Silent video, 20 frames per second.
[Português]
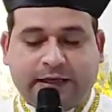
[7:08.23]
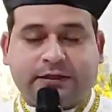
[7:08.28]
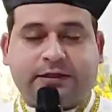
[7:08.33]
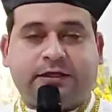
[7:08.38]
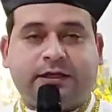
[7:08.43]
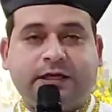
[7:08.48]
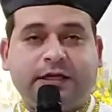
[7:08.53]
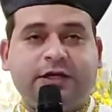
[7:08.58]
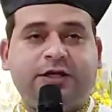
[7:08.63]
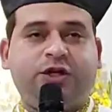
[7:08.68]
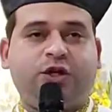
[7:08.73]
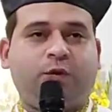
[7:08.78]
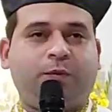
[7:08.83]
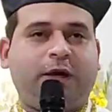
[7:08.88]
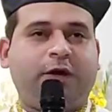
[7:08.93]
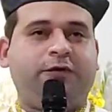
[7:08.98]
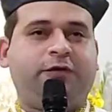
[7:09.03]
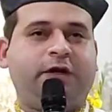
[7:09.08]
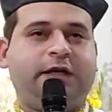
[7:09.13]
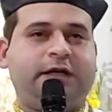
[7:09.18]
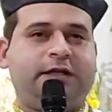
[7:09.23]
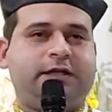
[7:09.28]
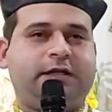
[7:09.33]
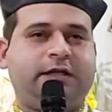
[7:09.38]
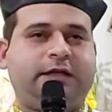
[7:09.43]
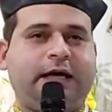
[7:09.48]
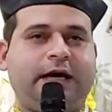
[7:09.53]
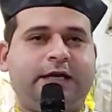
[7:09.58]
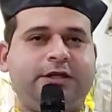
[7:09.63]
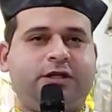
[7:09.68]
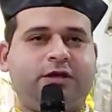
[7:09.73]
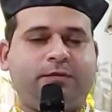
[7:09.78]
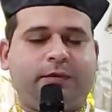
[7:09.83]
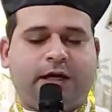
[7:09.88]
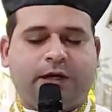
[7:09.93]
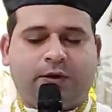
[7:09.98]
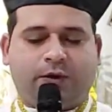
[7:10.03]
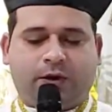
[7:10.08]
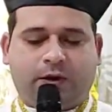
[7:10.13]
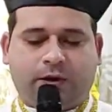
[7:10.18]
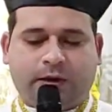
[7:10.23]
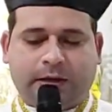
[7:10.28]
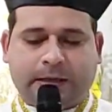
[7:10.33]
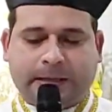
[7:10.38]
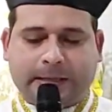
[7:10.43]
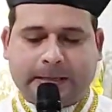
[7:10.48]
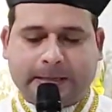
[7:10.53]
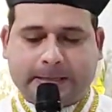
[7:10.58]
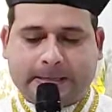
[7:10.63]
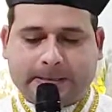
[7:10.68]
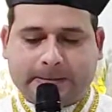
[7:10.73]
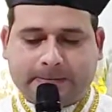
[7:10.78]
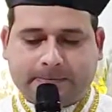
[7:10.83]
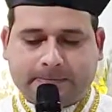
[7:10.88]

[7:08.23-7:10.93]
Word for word: Existe uma felicidade maior.